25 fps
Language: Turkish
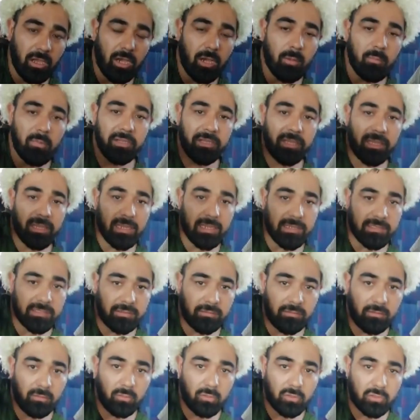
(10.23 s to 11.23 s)
Ama ne
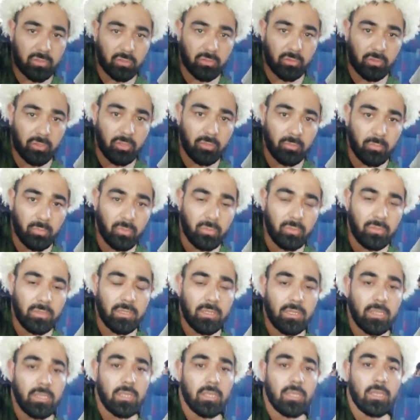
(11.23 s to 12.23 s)
yazıklar olsun ki bu
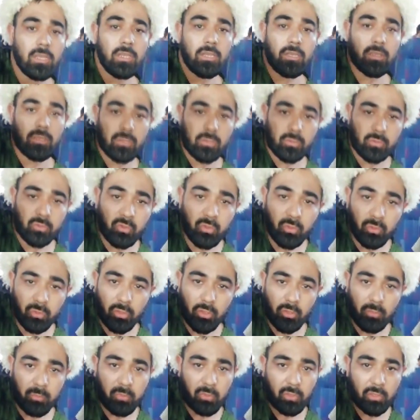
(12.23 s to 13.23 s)

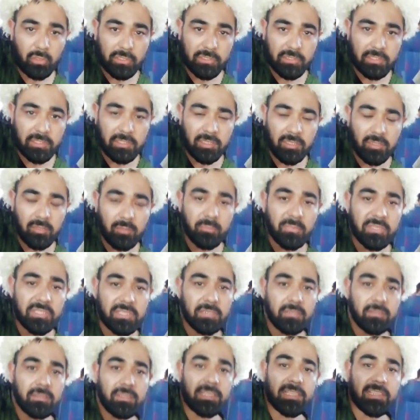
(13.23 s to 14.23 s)
Türkiye polisi
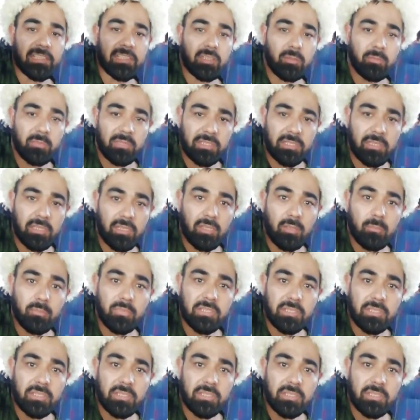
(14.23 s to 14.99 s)
bizim izinimize,